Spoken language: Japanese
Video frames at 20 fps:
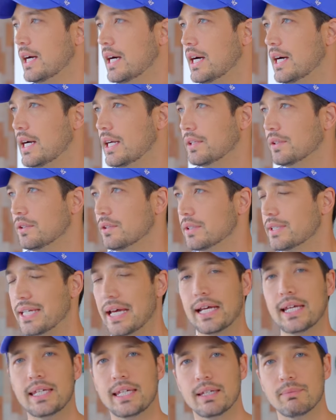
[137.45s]
あの
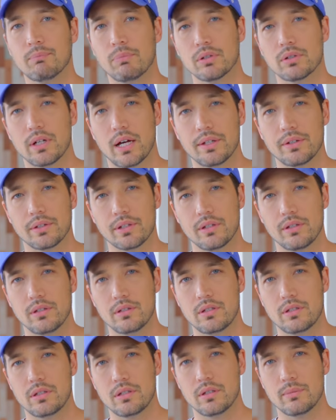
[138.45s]
最近僕あの
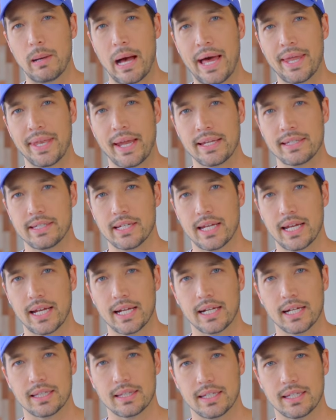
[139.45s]
YouTuber なんじゃな
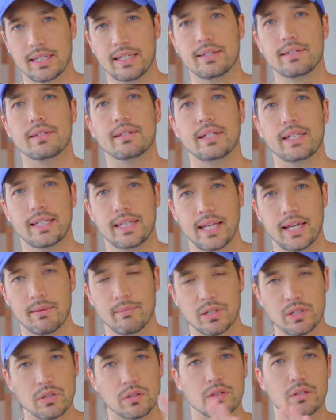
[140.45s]
いかって気づい
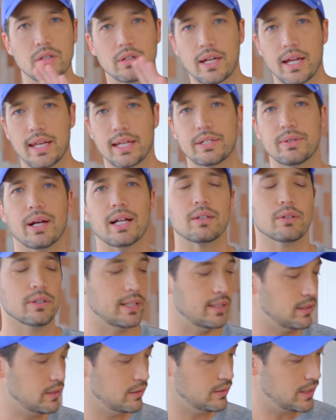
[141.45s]
て、まあ、ちょっとその話は後
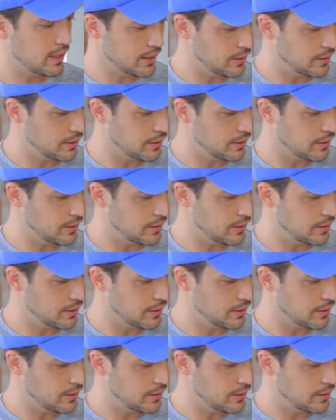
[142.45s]
でするん